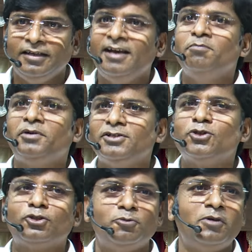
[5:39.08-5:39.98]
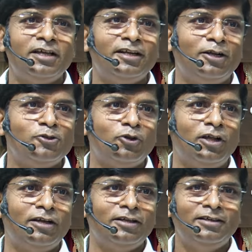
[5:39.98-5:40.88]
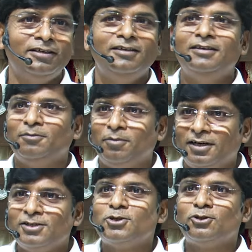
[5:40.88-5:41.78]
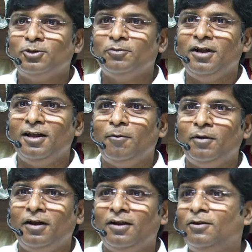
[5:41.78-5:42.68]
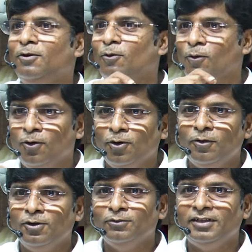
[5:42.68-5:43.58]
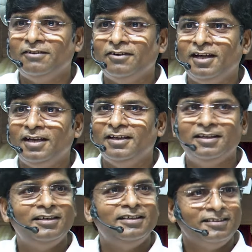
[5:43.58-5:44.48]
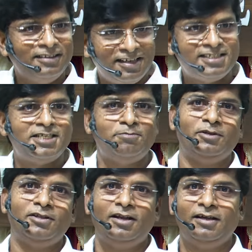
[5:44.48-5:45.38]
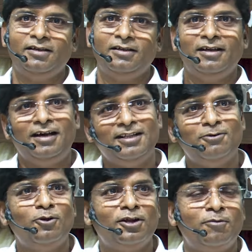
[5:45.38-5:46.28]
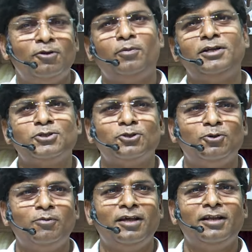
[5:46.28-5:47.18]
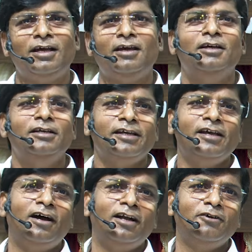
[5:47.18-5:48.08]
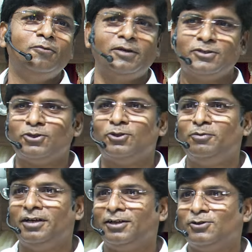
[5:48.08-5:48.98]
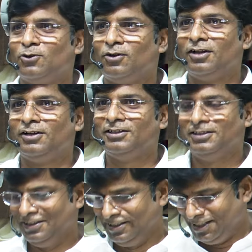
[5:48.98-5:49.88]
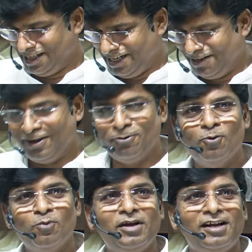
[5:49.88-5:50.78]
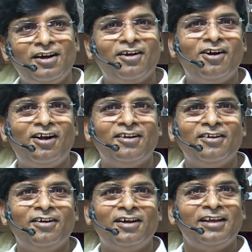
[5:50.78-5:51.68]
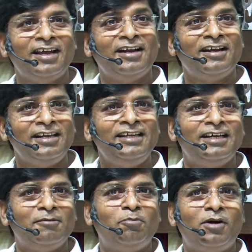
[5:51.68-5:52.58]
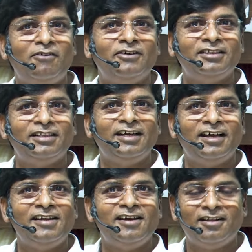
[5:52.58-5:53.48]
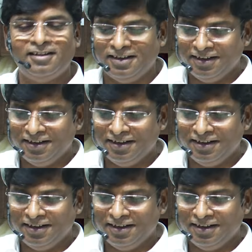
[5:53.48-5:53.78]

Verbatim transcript: ஏன் பரிசுத்தமாக இருங்கன்னு சொன்னார் பரிசுத்தம் இல்லாமல் ஒருவனும் தேவனை தரிசிப்பதில்லை அதை உணர மாட்டோம் பரிசுத்தமாக இருங்க ஏன் ஆண்டவர் பரிசுத்தமாக இருக்க சொல்கிறாரு ஆண்டவரே உண்மை நான் காணணும்னா ஏன்னா நீங்கள் பாவத்தை அறியாத